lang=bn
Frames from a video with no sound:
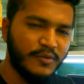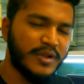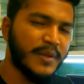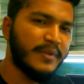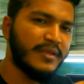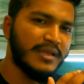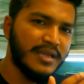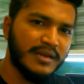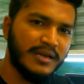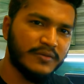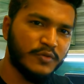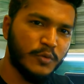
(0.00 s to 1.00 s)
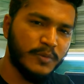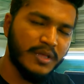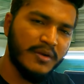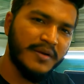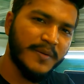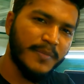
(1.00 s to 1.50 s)
ওটা আপনাকে খেয়াল রাখতে হবে
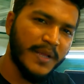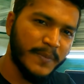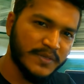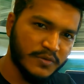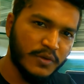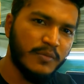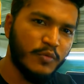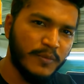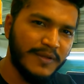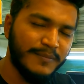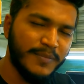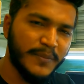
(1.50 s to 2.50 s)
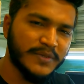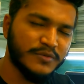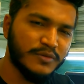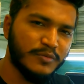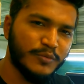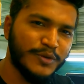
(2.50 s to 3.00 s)
কারণ এটা বাইপাস করা মোবাইল বাইপাস
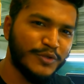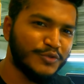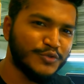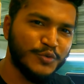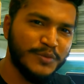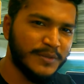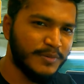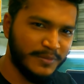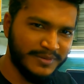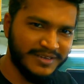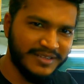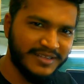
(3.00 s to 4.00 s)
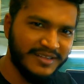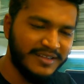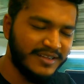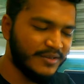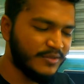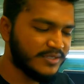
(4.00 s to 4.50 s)
করা মোবাইলে অত সুবিধা পাবেন না
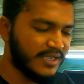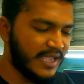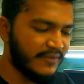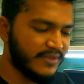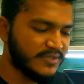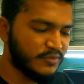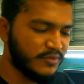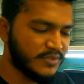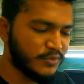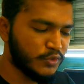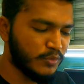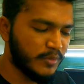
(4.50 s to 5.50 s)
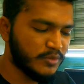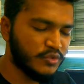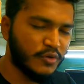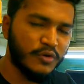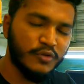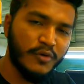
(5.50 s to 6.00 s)
তো হচ্ছে অ্যাপ স্টোর ইউজ করতে পারবেন
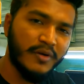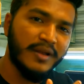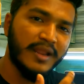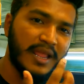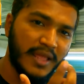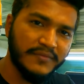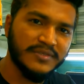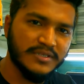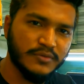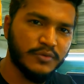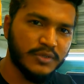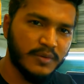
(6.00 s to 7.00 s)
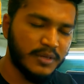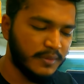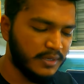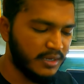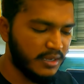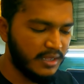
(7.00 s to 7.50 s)
সকল ধরনের অ্যাপস ইউজ করতে
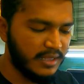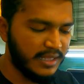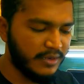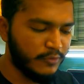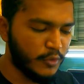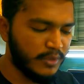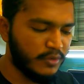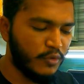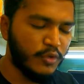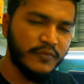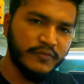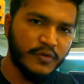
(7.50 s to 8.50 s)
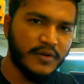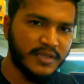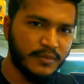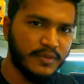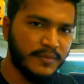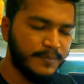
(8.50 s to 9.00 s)
পারবেন আর নর্মালি অন অফ করা
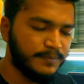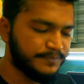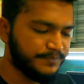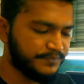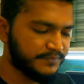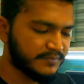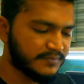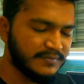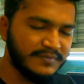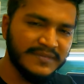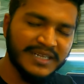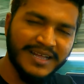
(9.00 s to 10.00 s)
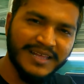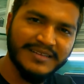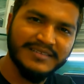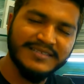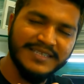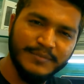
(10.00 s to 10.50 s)
যাবে আর
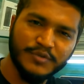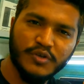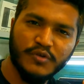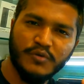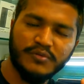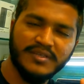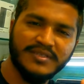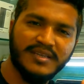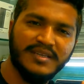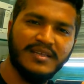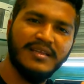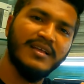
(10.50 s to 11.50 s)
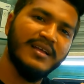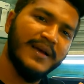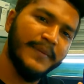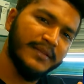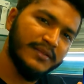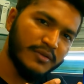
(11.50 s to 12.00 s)
সিম সহ করতে চাইলে
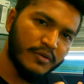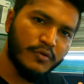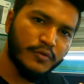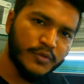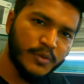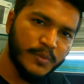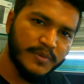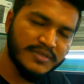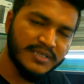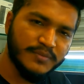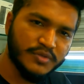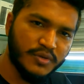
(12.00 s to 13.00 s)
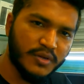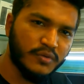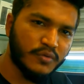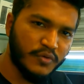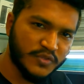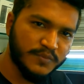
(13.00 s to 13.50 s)
আমাদের থেকেও করতে পারবেন সিম সহ
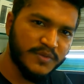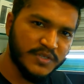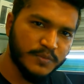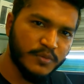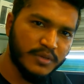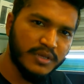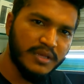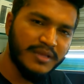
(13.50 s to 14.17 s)
একটু কস্ট বেশি পড়ে